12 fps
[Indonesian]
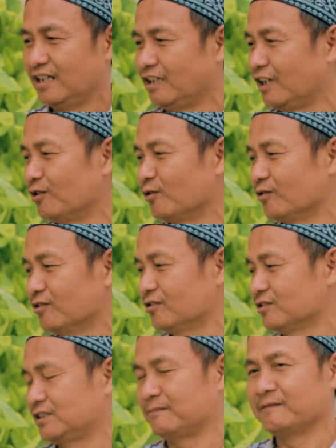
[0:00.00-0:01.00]
Nggak
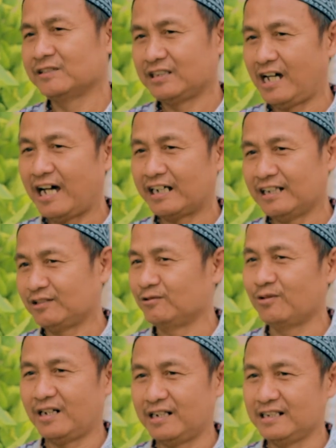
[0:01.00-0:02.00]
nunggu sehari atau
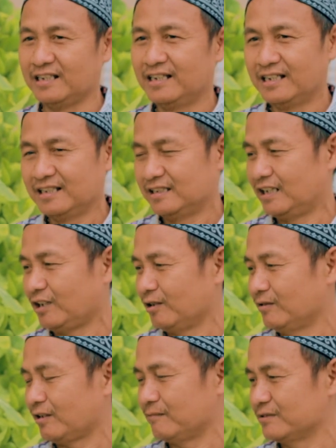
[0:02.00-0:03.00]
dua hari. Jadi
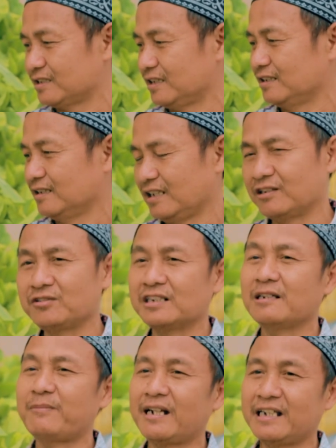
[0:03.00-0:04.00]
kalau orang mesen langsung
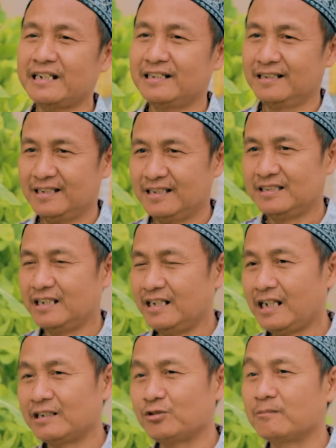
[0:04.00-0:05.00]
kita panen.
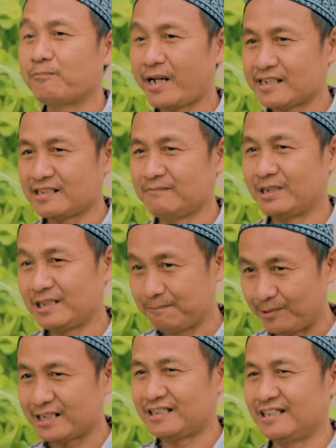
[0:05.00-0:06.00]
Jadi langsung fresh, masih
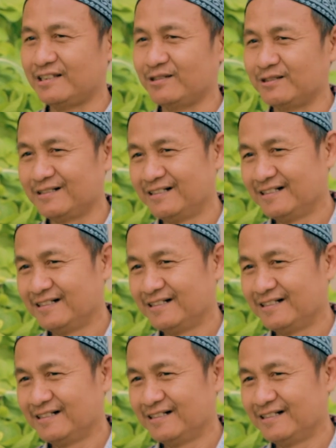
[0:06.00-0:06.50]
fresh gitu.